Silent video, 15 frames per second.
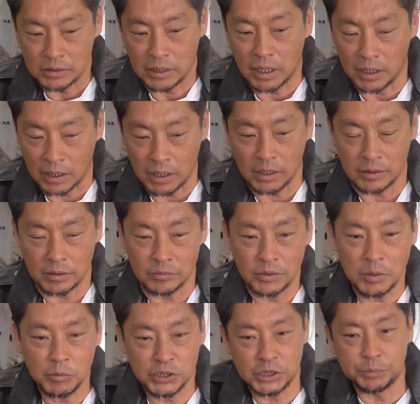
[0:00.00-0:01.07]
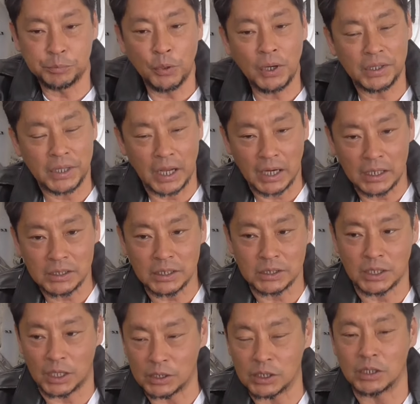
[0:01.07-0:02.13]
からでも尻尾がだらんって
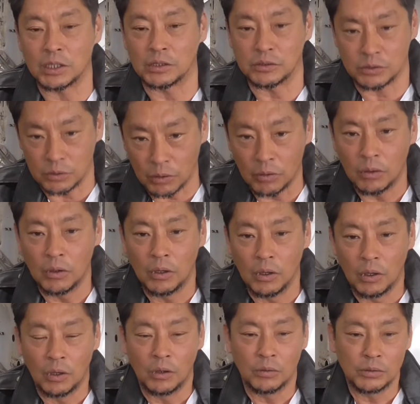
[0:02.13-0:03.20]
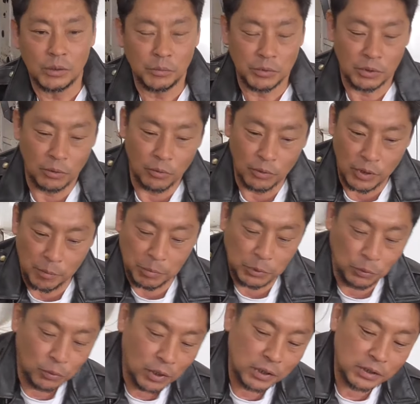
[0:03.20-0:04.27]
下がってたんですよだもんでやっぱ
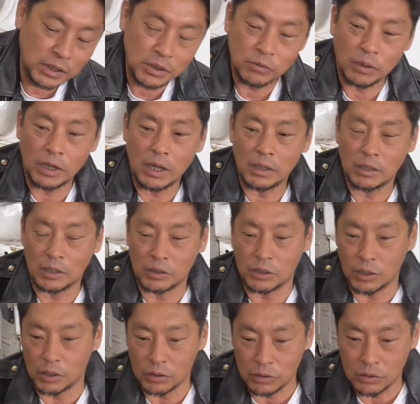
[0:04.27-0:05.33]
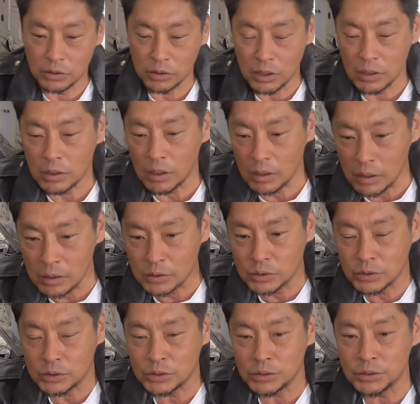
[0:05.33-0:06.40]
どっか行ってんのかななんてやってたら
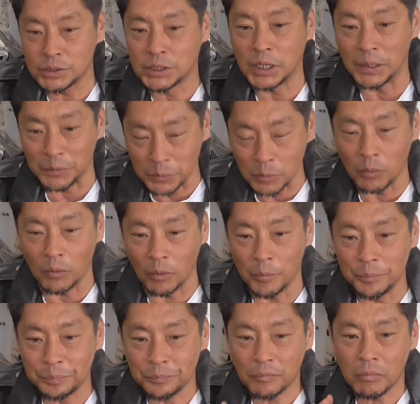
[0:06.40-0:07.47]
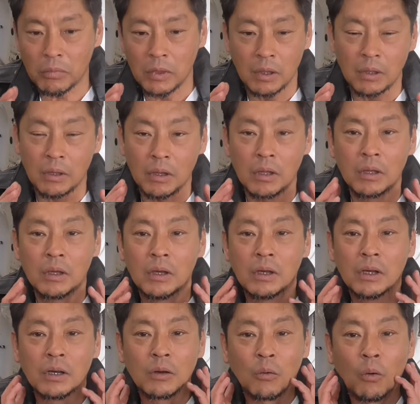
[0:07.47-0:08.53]
くーちゃんの
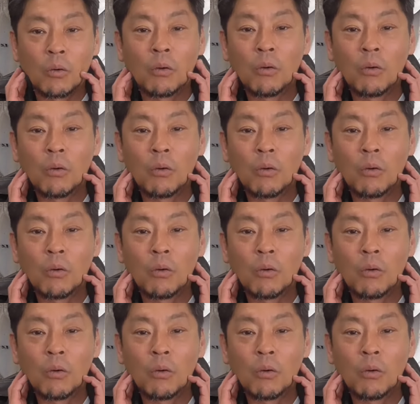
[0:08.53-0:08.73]
こ